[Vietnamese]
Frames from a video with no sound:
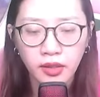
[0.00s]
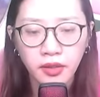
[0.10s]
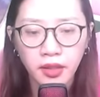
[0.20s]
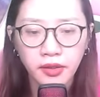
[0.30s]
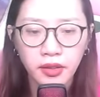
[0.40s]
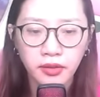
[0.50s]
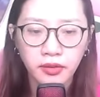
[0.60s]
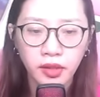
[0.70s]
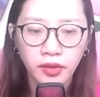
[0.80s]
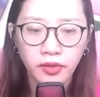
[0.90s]
Thế nhưng,
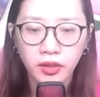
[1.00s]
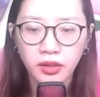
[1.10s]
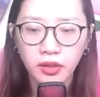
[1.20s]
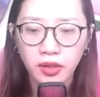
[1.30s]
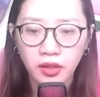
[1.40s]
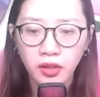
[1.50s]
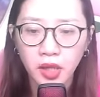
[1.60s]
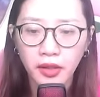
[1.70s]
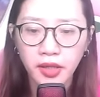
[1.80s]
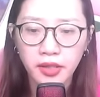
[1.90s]
những người có
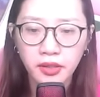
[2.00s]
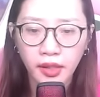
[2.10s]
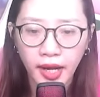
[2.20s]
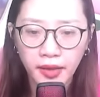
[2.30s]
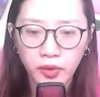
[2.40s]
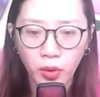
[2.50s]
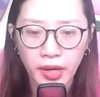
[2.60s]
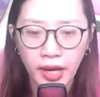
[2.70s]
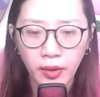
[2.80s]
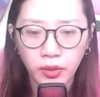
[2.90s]
thể khiến người khác ngộ
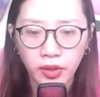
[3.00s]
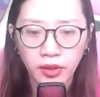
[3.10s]
đạo,